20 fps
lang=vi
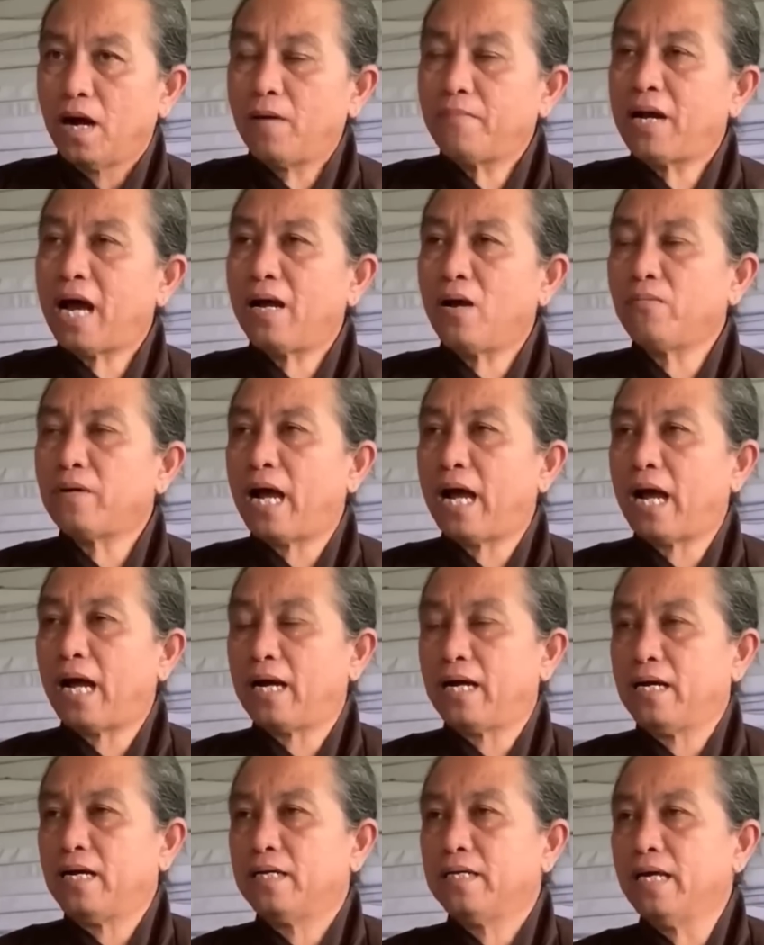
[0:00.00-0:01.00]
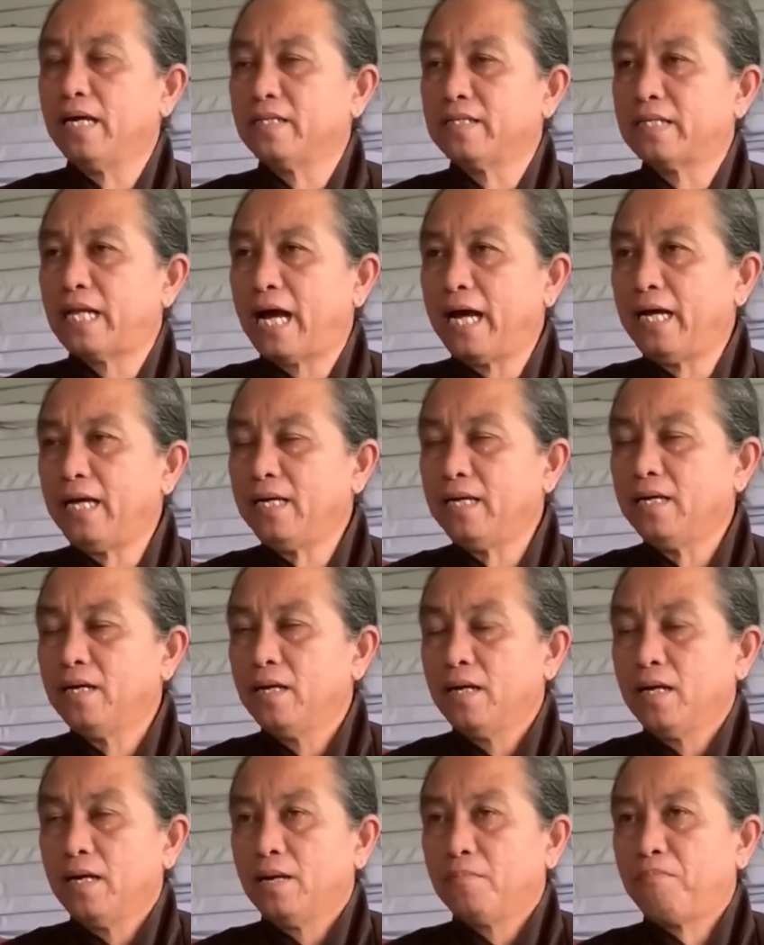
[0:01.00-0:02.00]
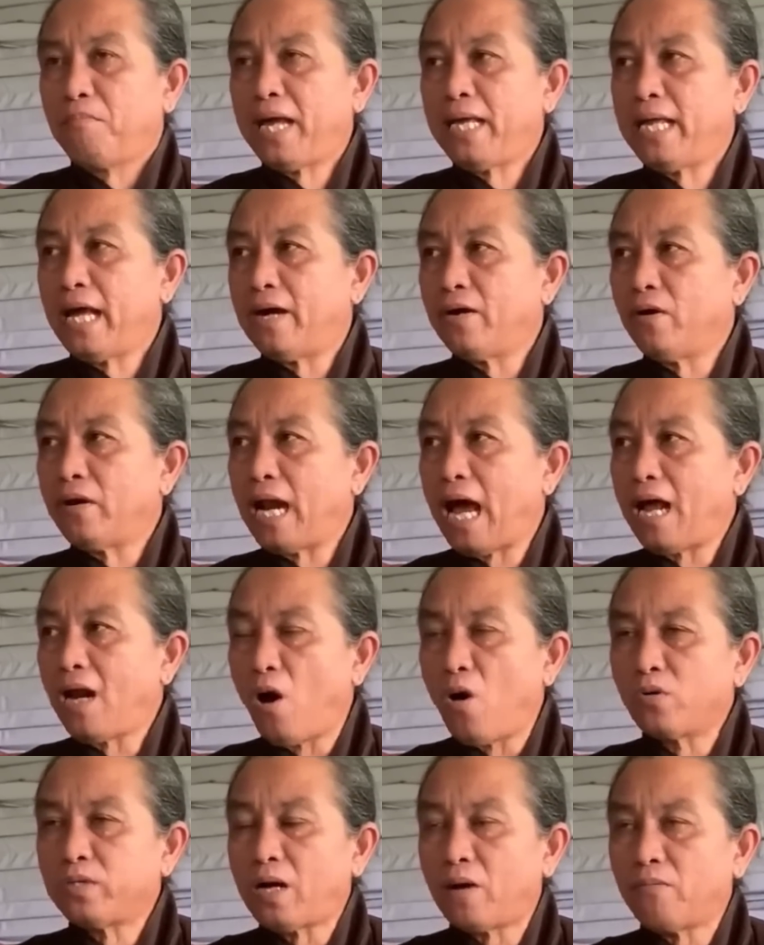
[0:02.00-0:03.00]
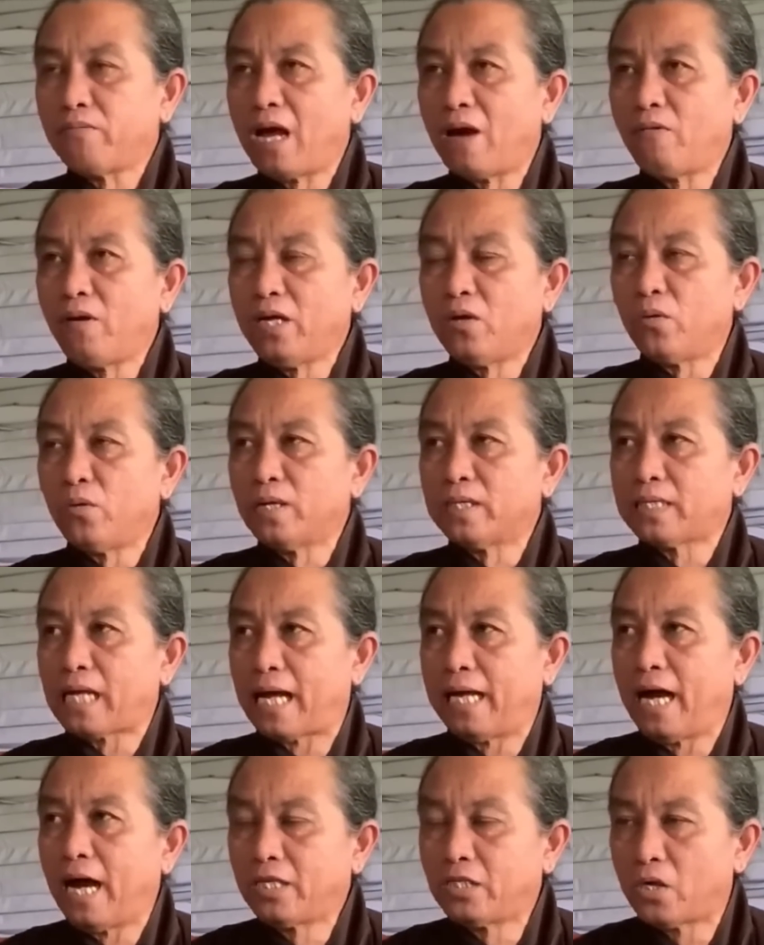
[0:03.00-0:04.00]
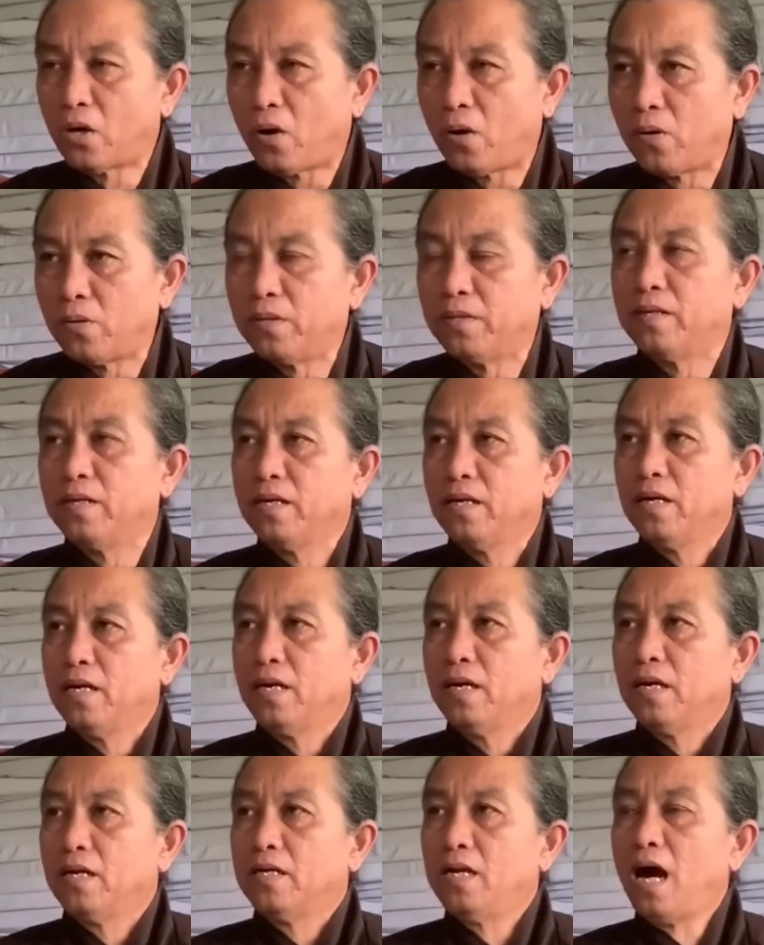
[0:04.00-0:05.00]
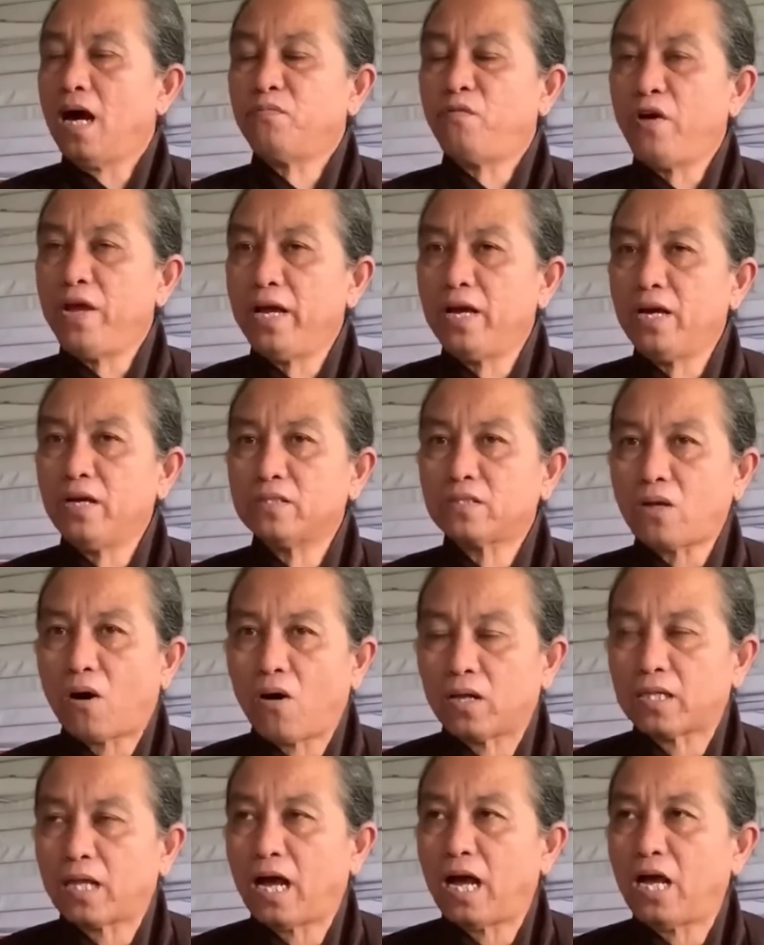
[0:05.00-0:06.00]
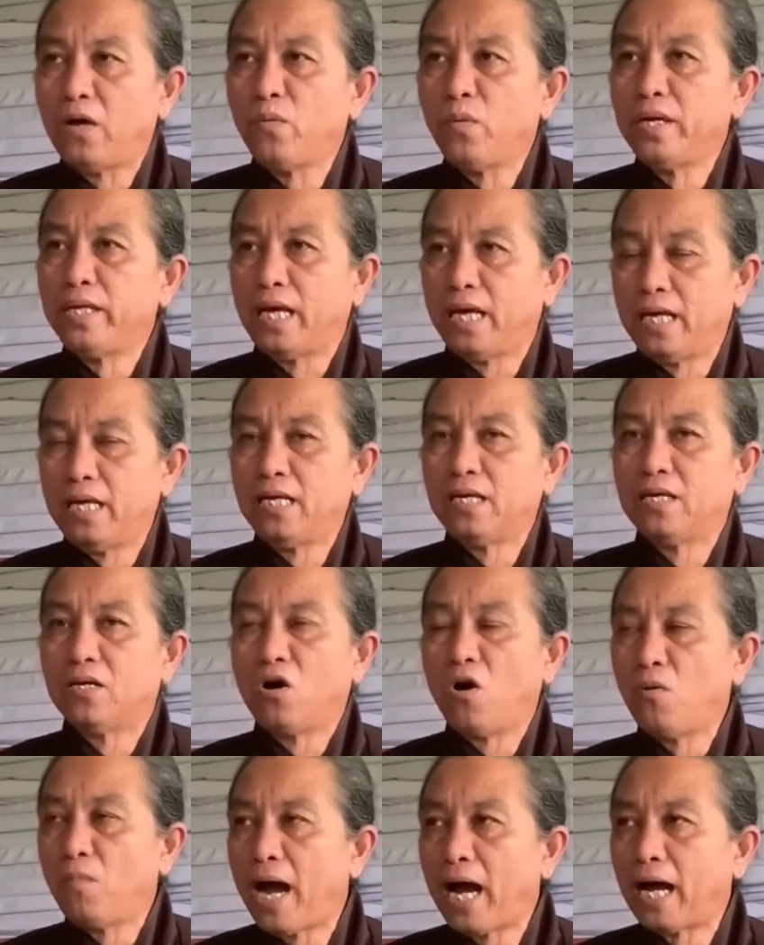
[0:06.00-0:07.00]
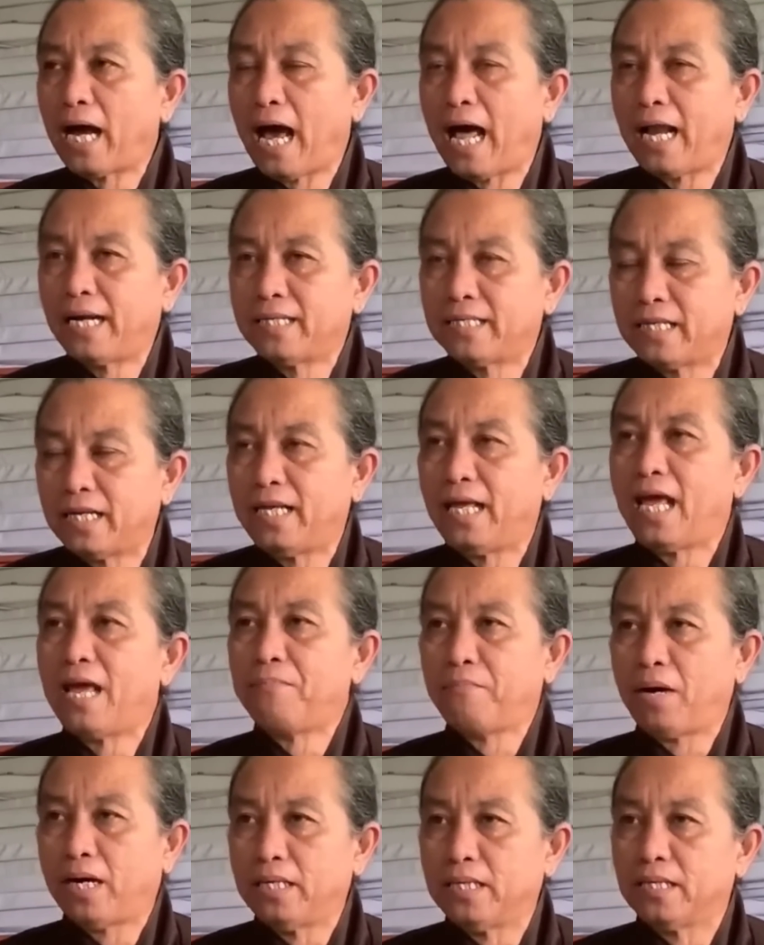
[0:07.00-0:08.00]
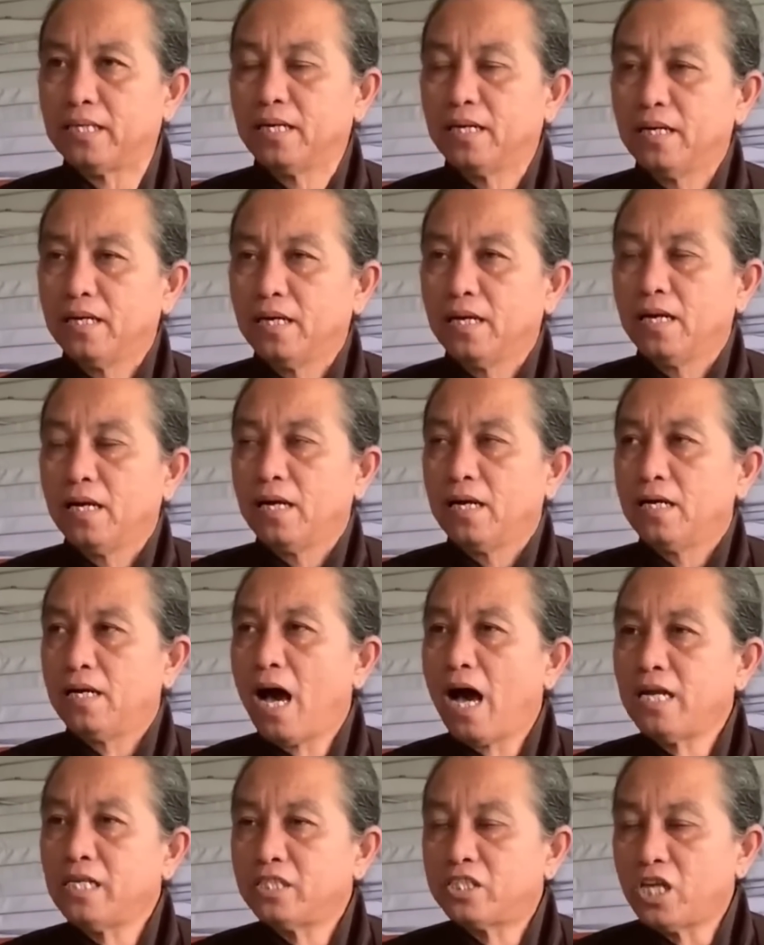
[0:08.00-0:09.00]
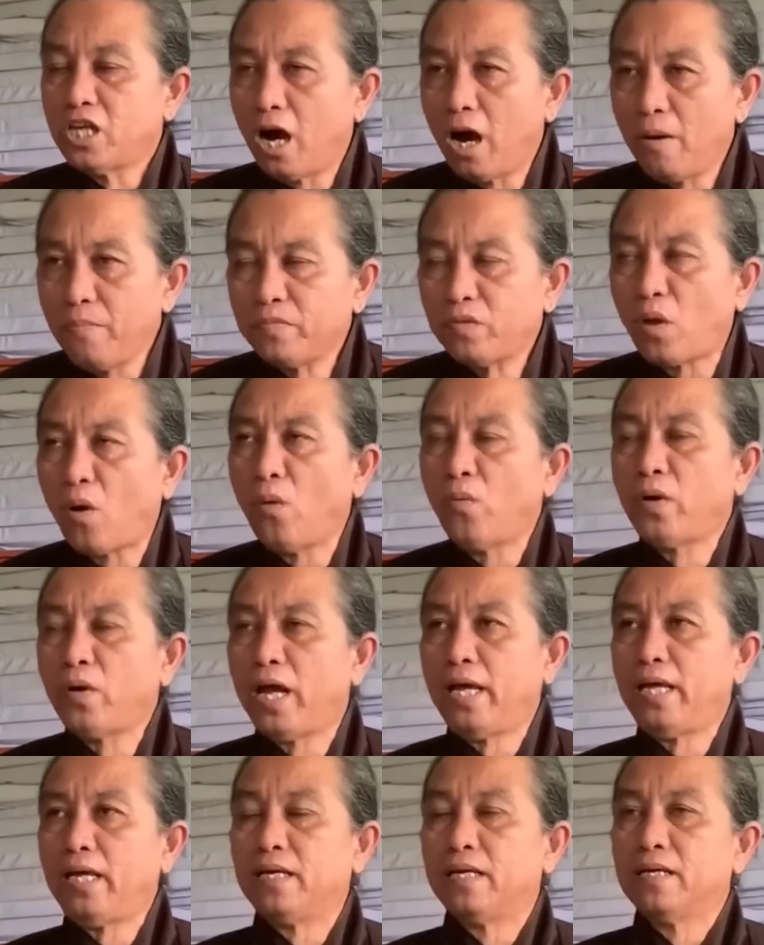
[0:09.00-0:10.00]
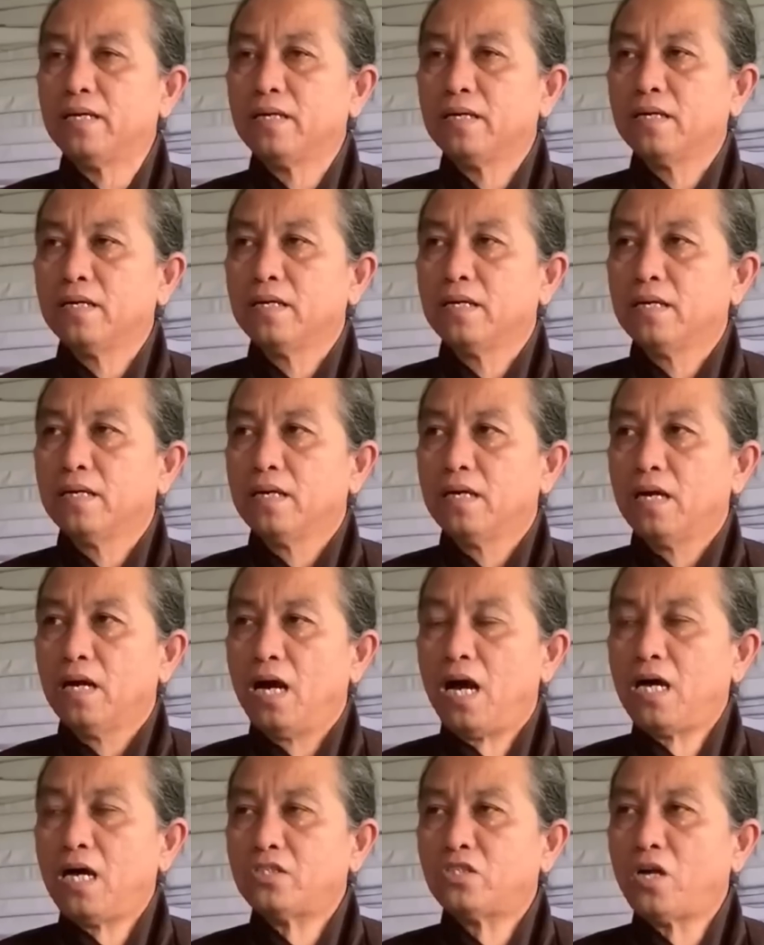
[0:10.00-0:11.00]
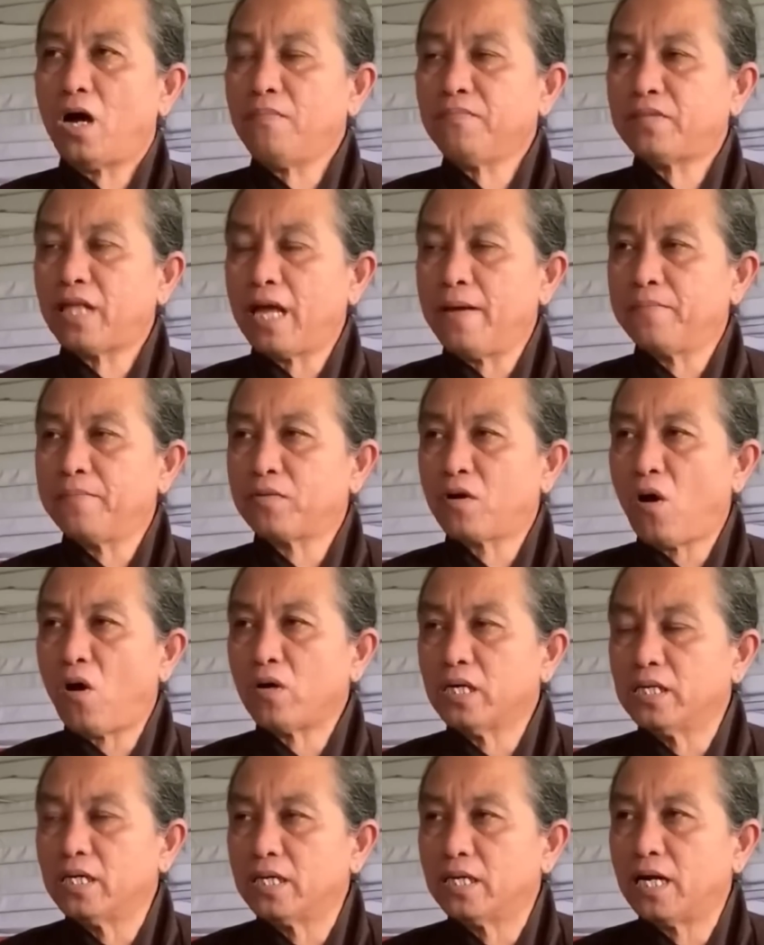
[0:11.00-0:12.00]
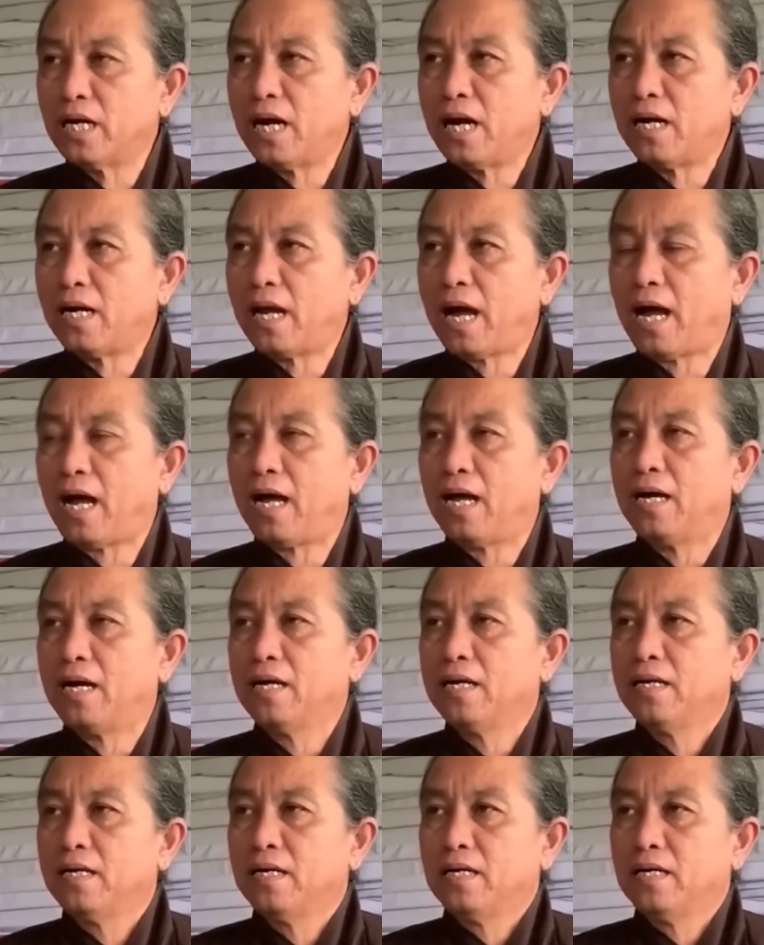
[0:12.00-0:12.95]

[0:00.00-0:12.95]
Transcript: hôm nay ông đàn á, nhìn thấy bây giờ nó đã lộ trong giáo lý của đức thầy hết rồi nên khuyên toàn thể quý vị cô bác anh chị em mình nên sớm tu đi à, sớm tìm con đường á, à, là